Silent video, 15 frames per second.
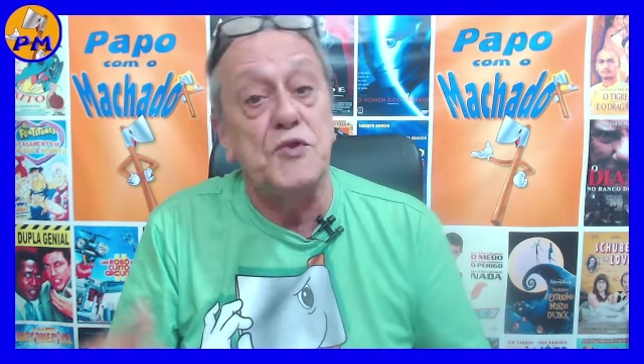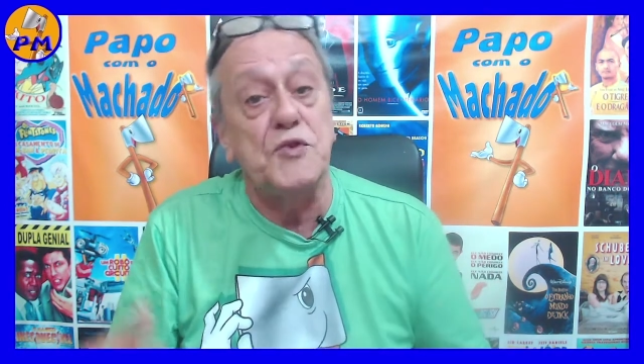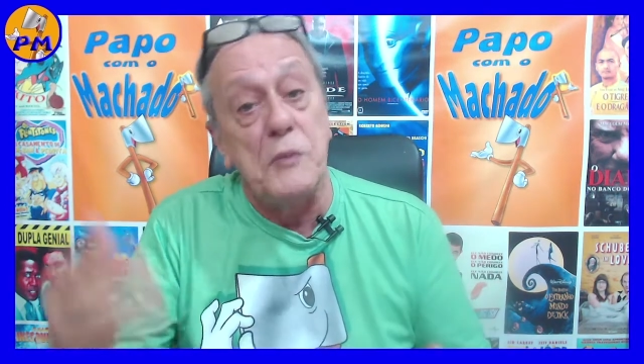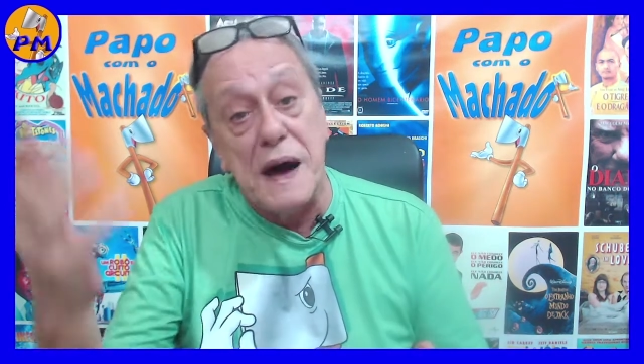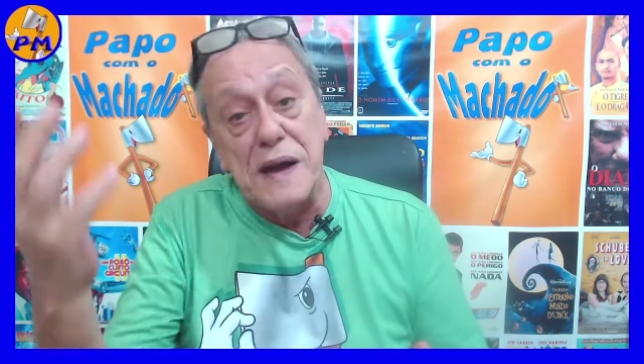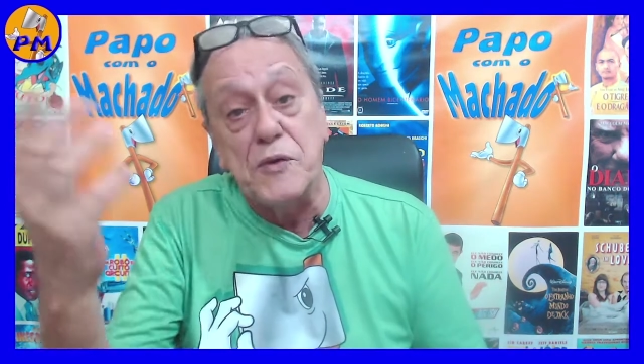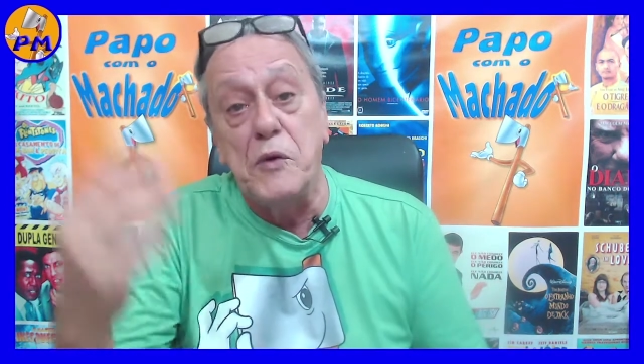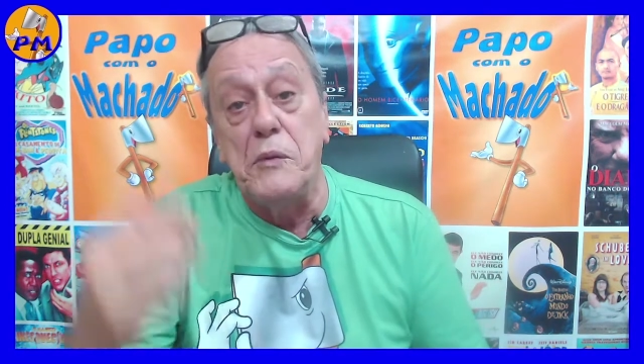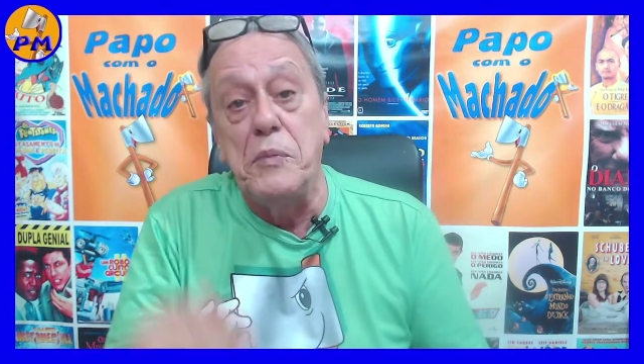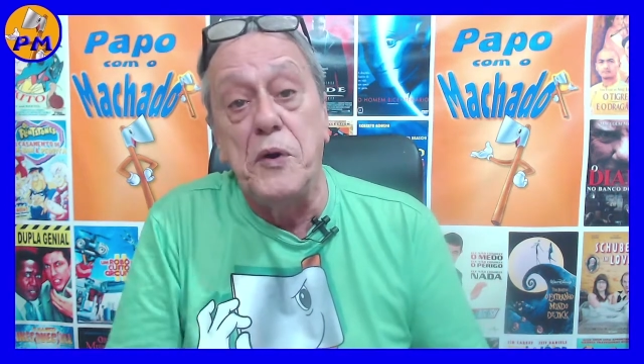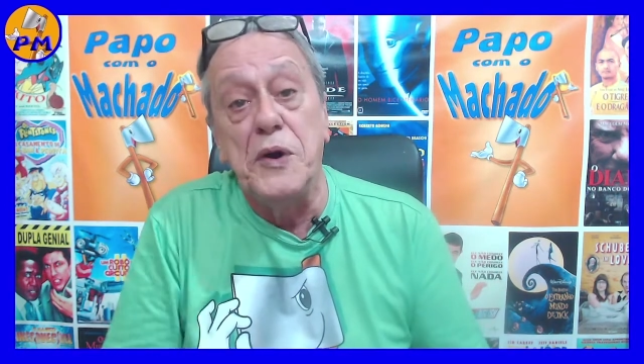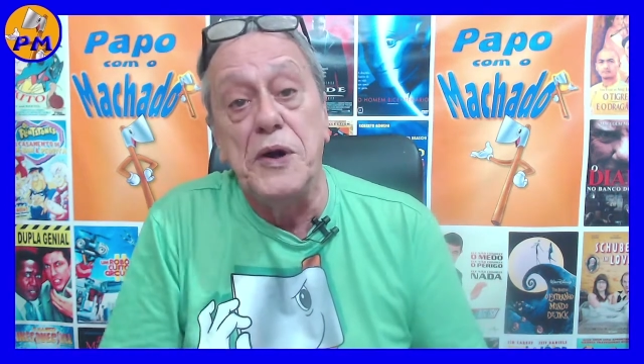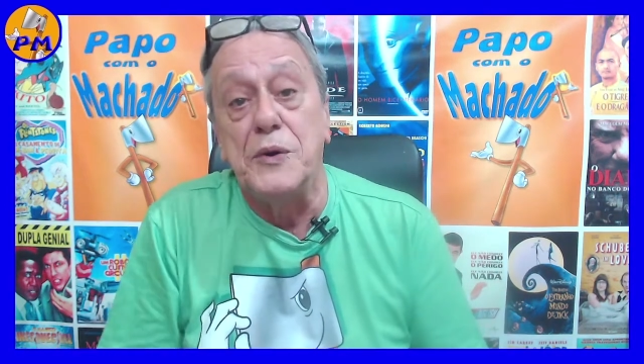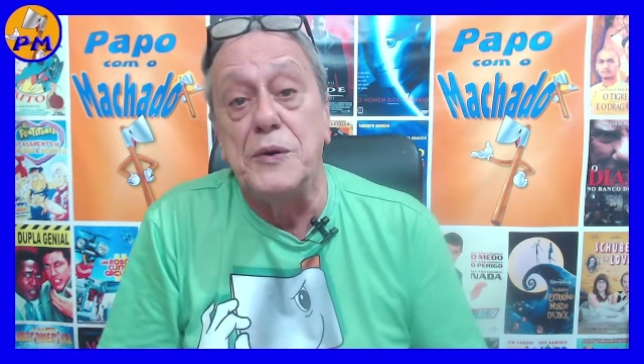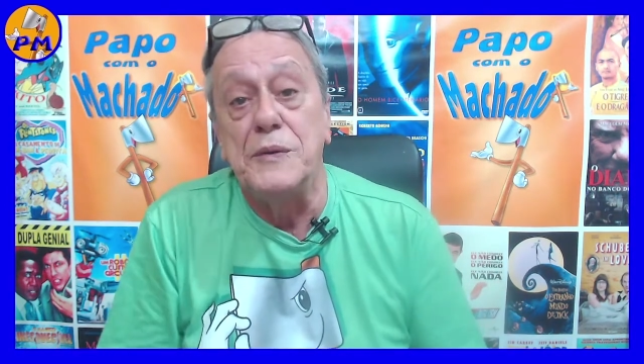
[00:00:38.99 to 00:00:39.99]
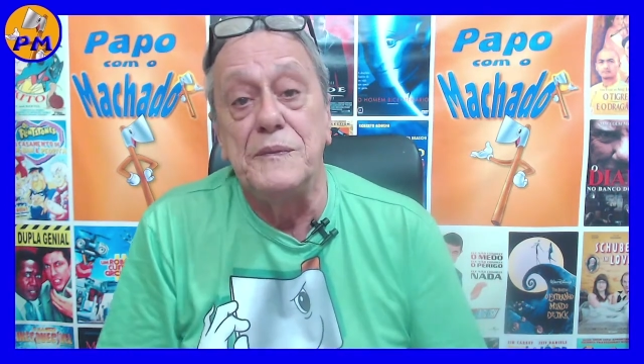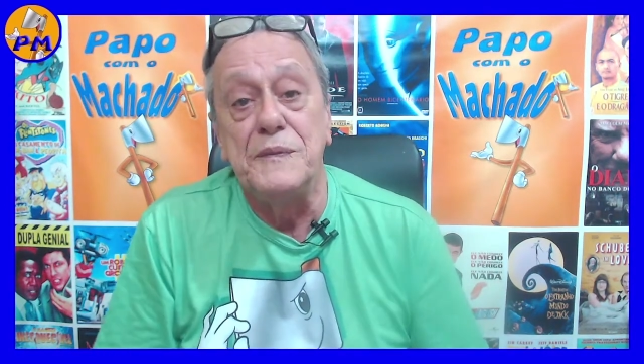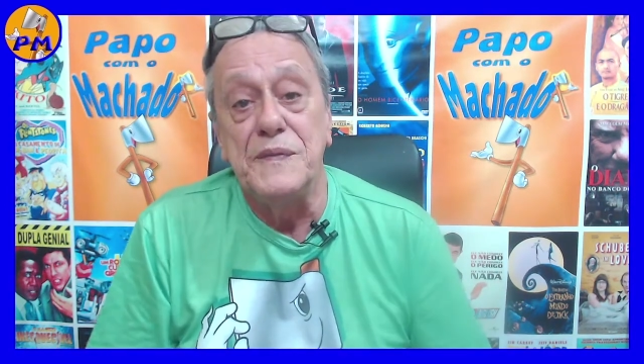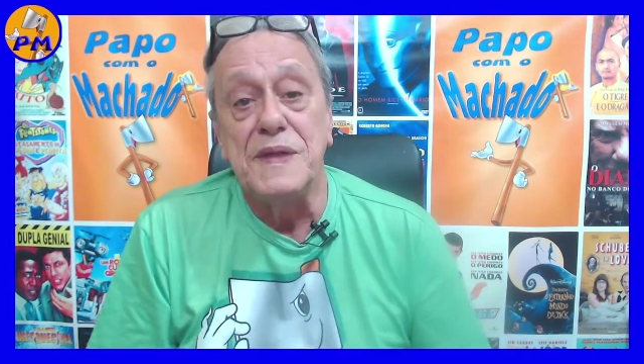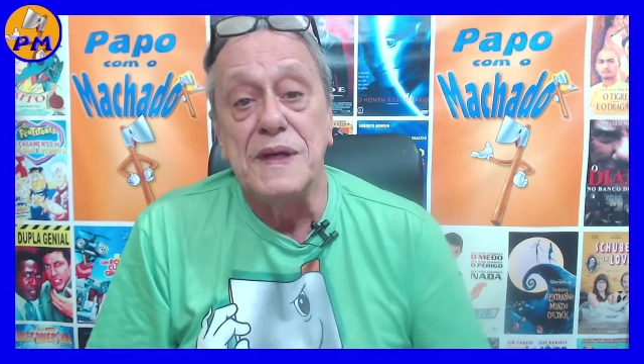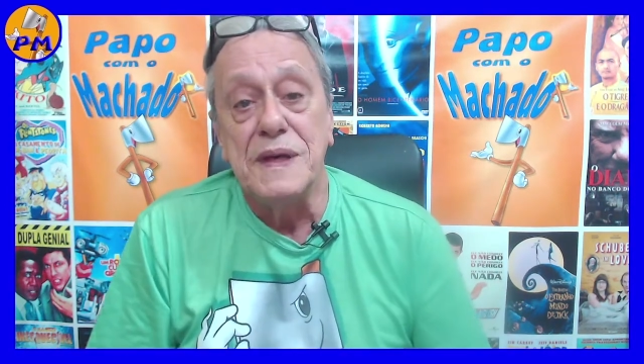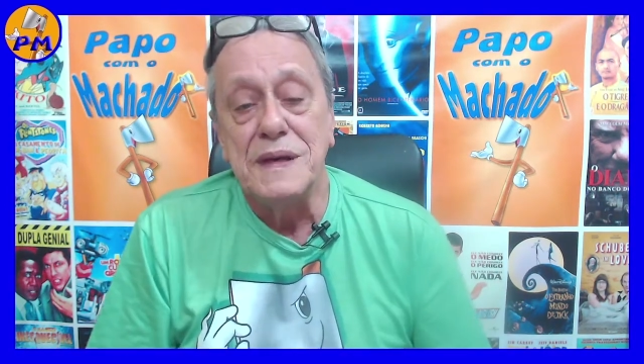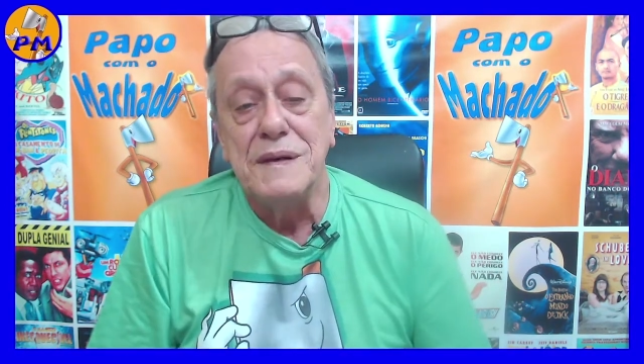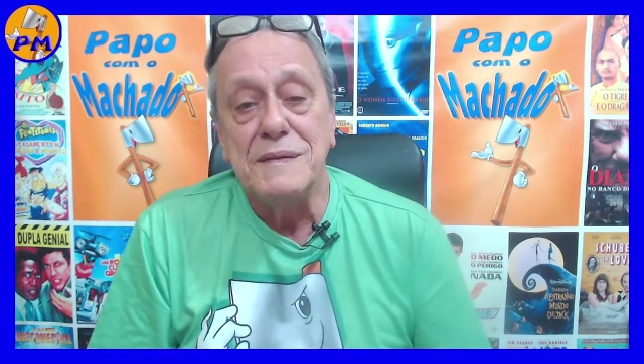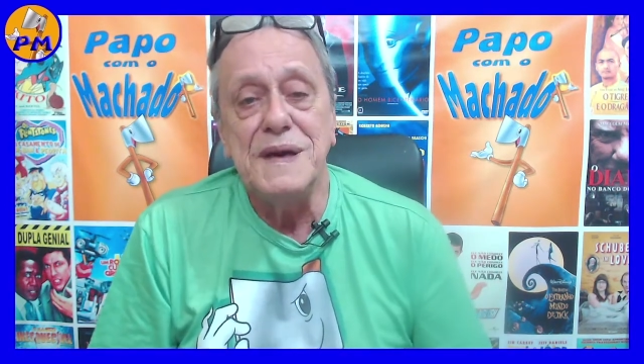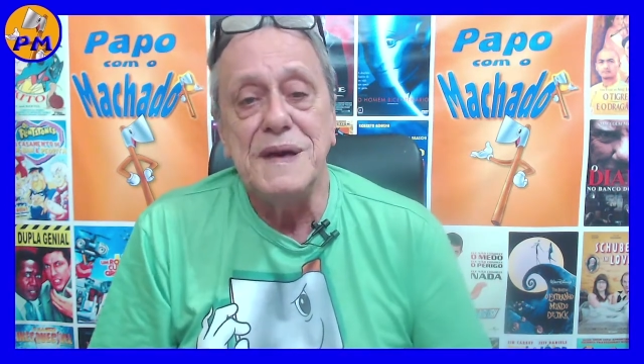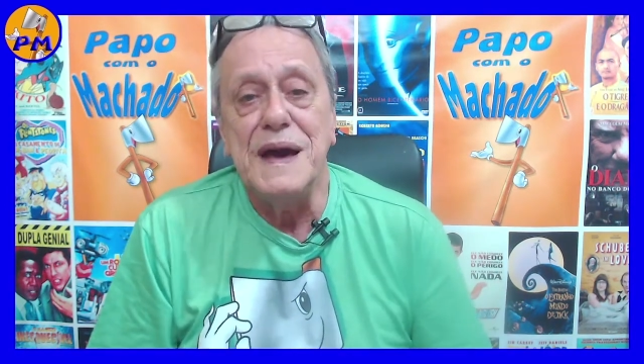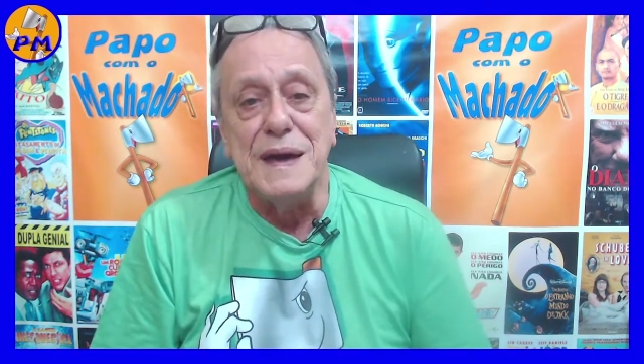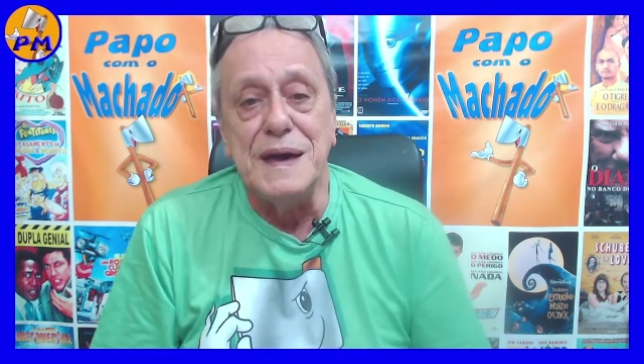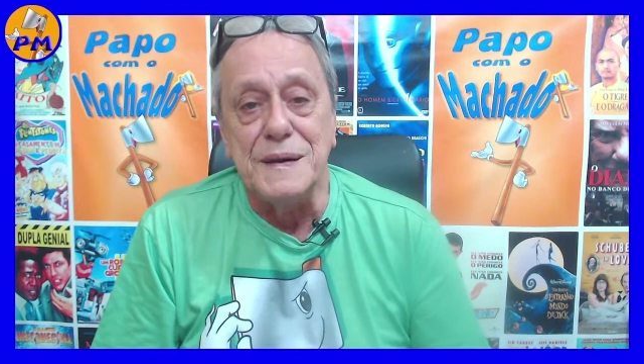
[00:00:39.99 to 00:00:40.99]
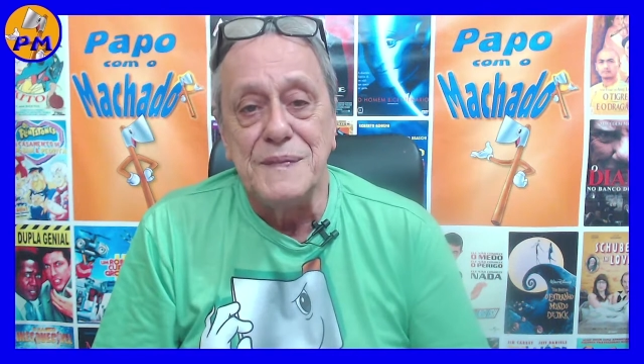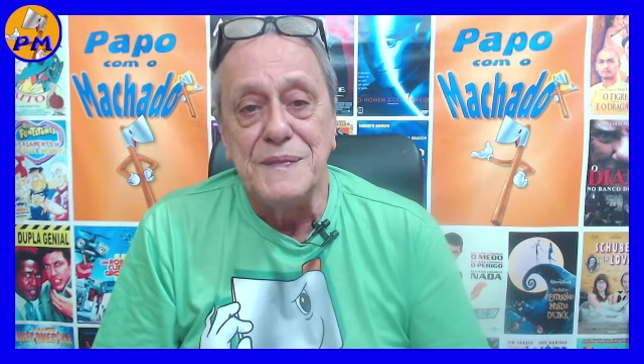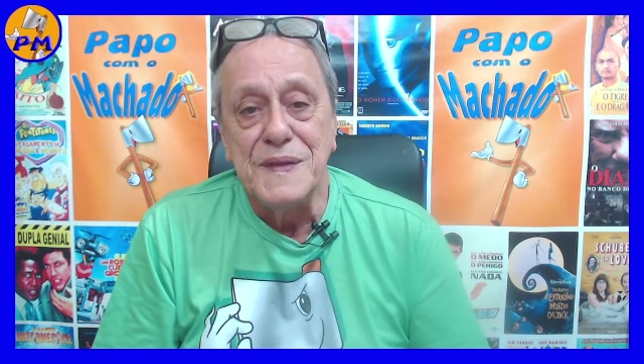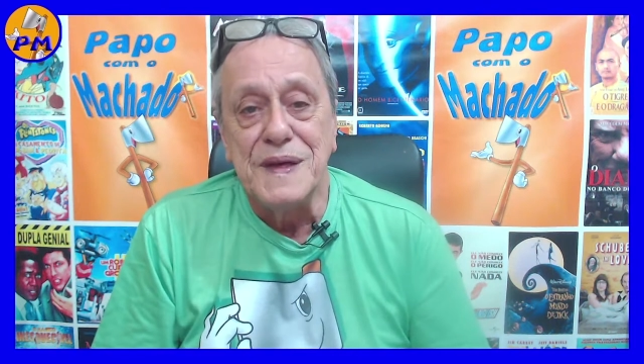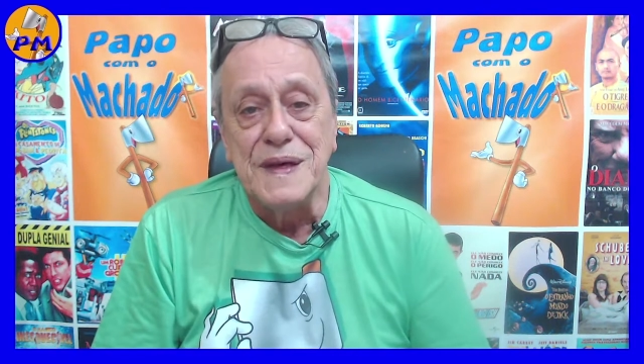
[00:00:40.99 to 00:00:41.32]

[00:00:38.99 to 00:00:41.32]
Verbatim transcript: tomar comboio. E aí?